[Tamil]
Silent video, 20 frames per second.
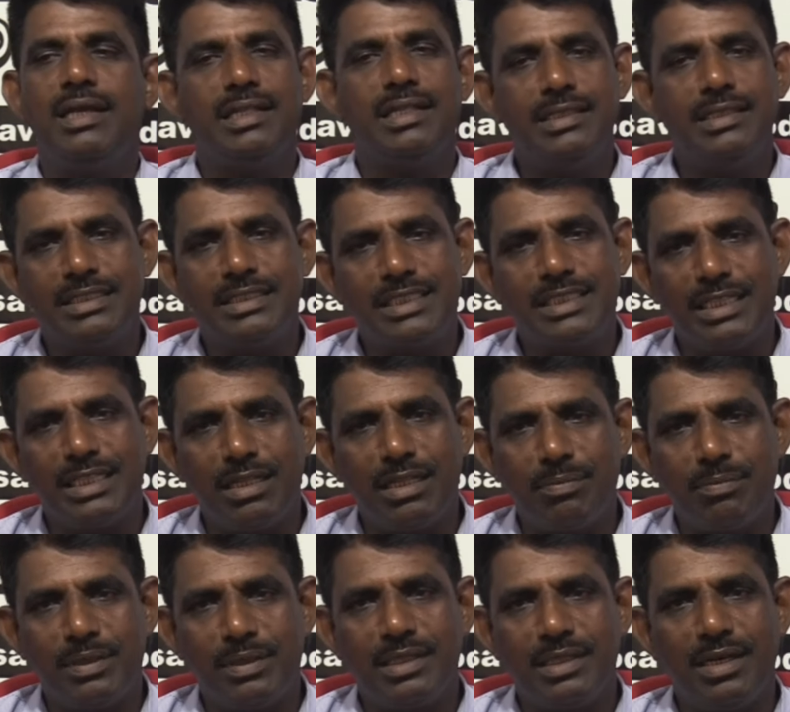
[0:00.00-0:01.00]
எந்த
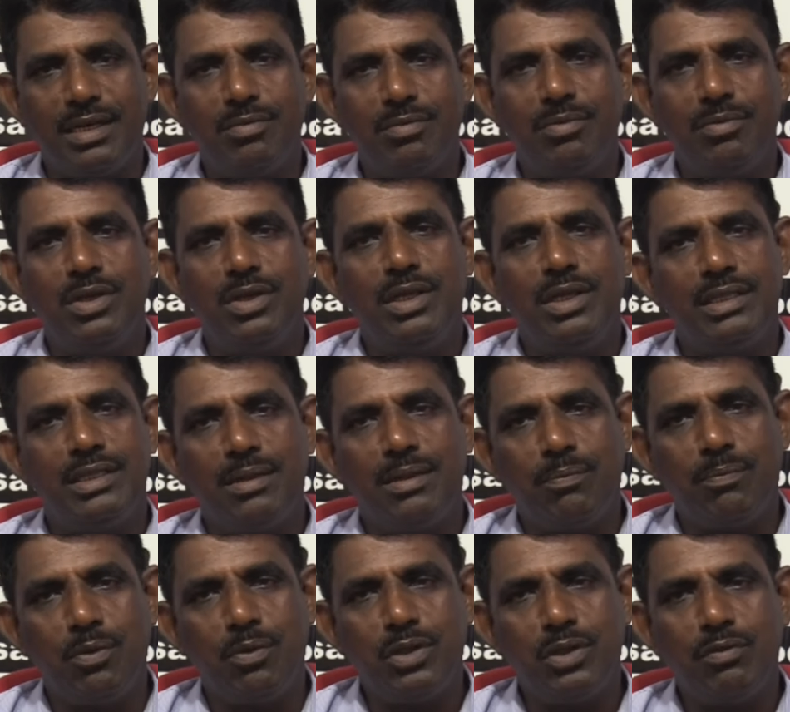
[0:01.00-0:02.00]
சந்தர்ப்பத்திலும் இந்த
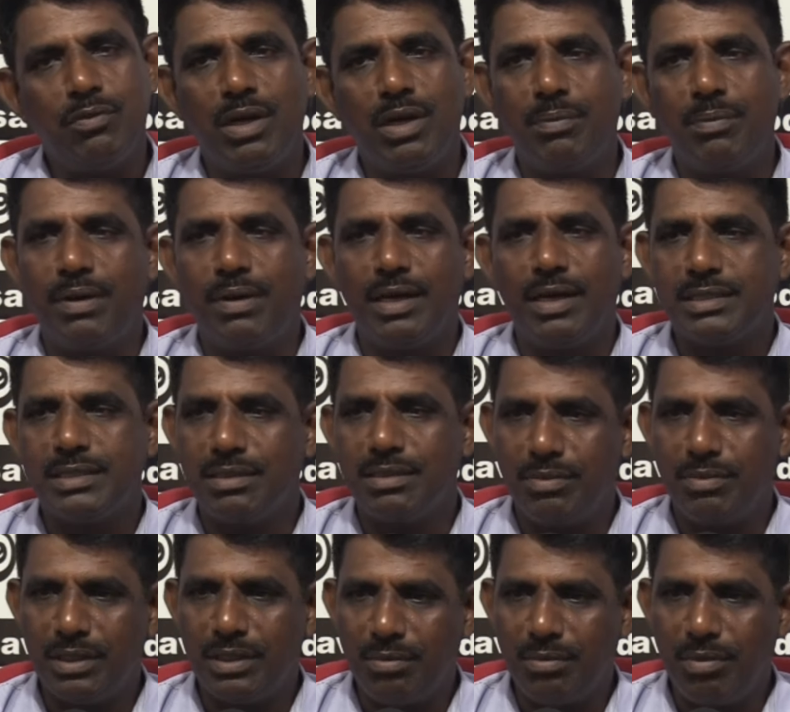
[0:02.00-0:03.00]
பொது வேட்பாளர்
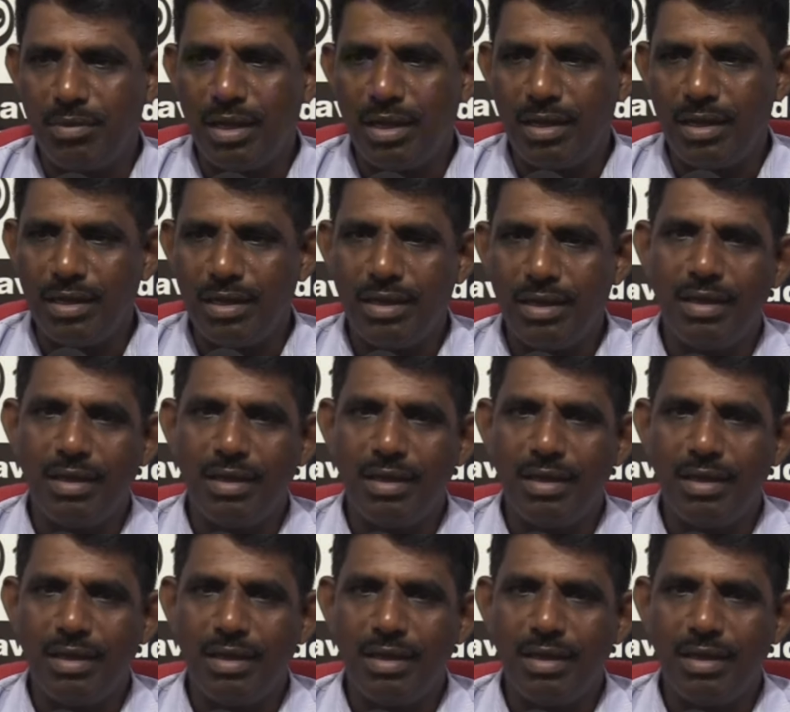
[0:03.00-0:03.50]
சம்பந்தமான